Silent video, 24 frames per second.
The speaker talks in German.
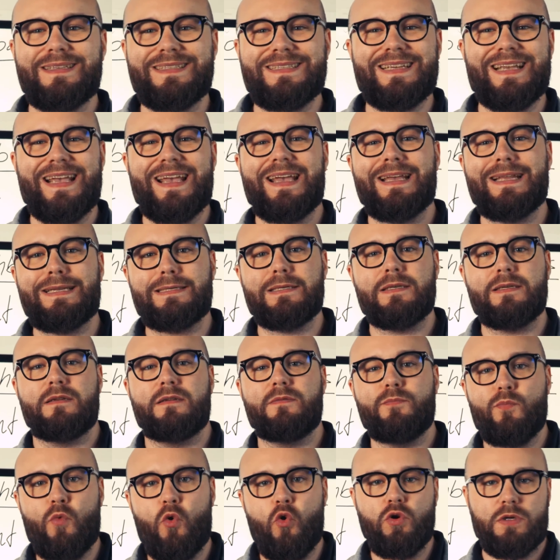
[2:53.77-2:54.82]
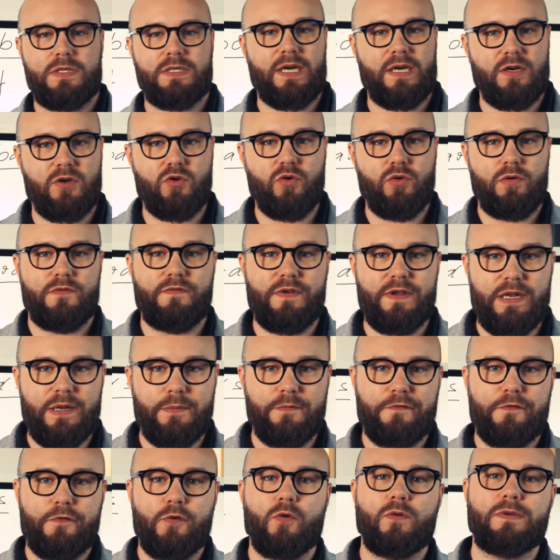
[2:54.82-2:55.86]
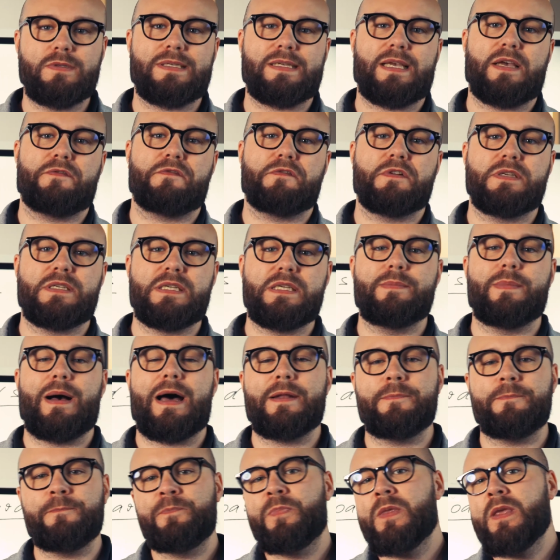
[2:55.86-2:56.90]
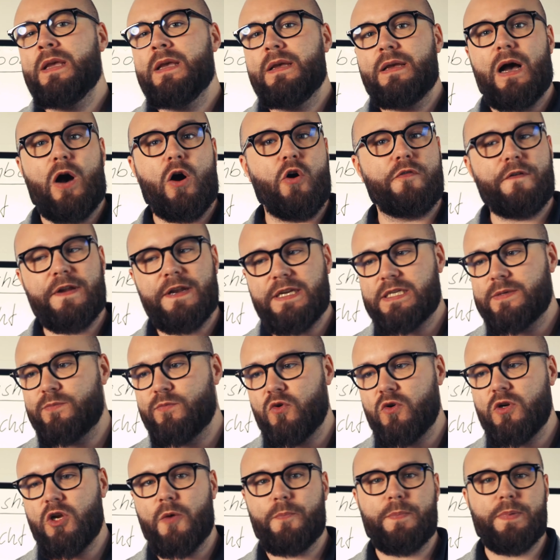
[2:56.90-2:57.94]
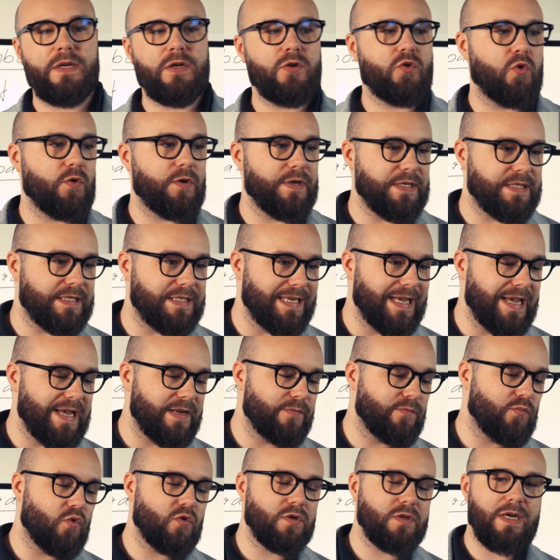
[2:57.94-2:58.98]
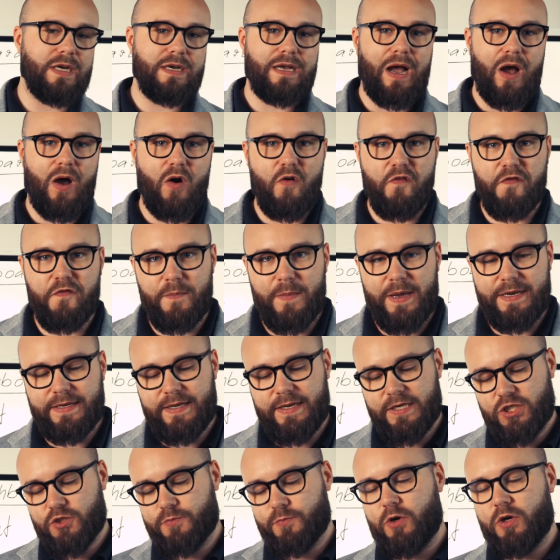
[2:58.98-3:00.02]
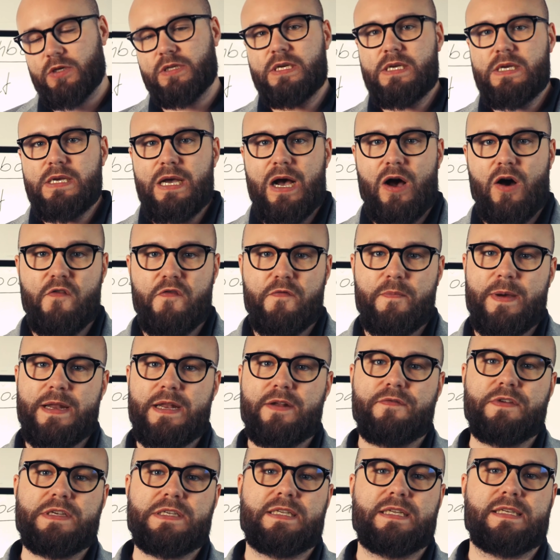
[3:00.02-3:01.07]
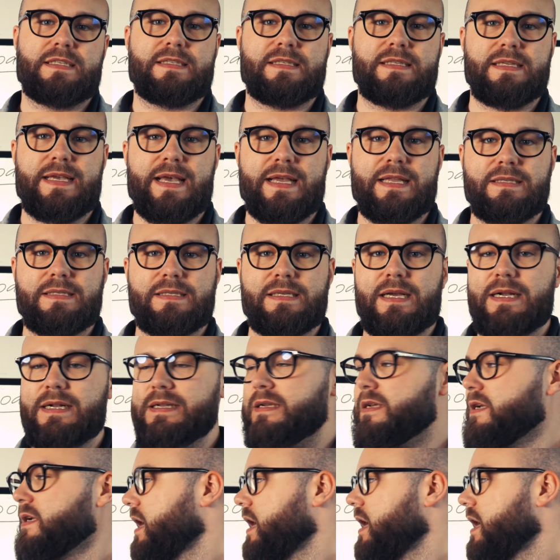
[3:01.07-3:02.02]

jeden Montag, gucken wir dem Führungskräfteteam an, auch wenn ich im Urlaub bin, gucke ich jeden Montag auf mein Dashboard, auf meine wichtigsten Kennzahlen,